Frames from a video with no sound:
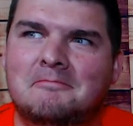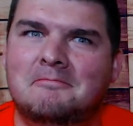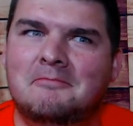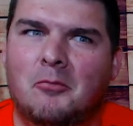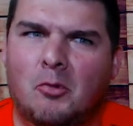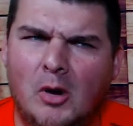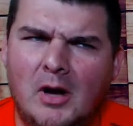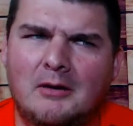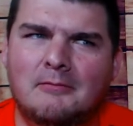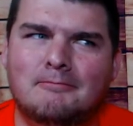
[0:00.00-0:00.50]

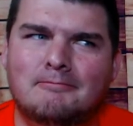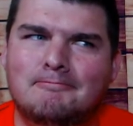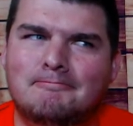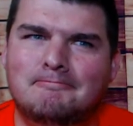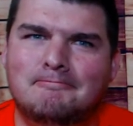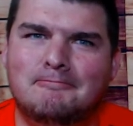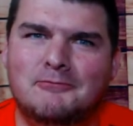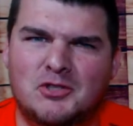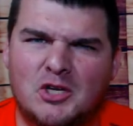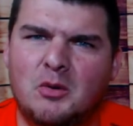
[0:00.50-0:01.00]
What?
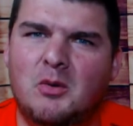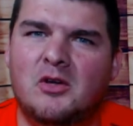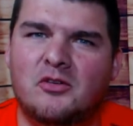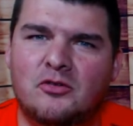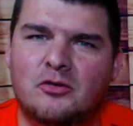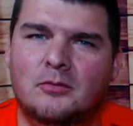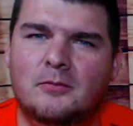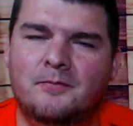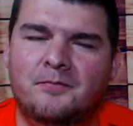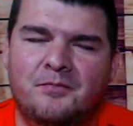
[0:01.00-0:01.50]
C'est
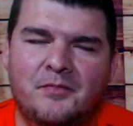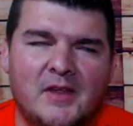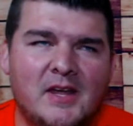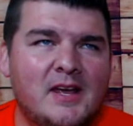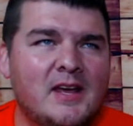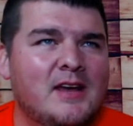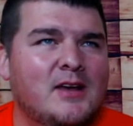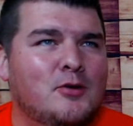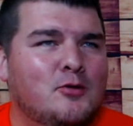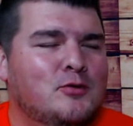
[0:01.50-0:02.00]
awesome.
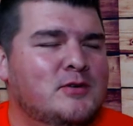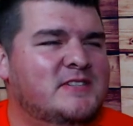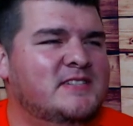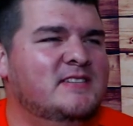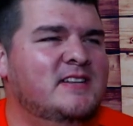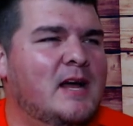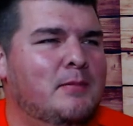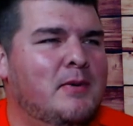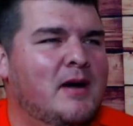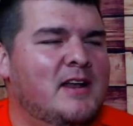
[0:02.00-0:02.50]
Aussi de
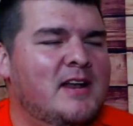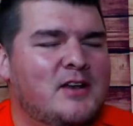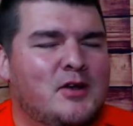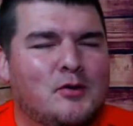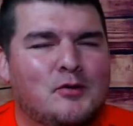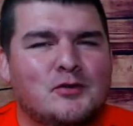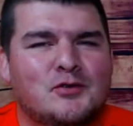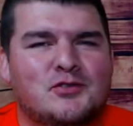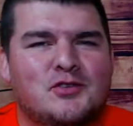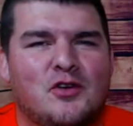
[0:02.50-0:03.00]
la
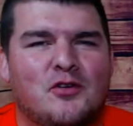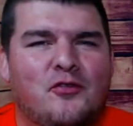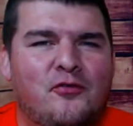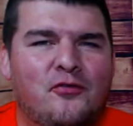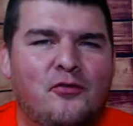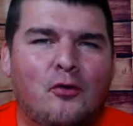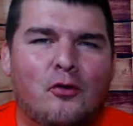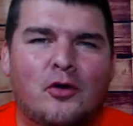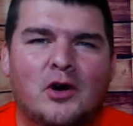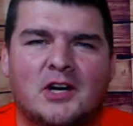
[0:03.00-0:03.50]
bande-annonce de
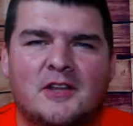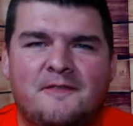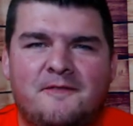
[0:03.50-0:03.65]
Ford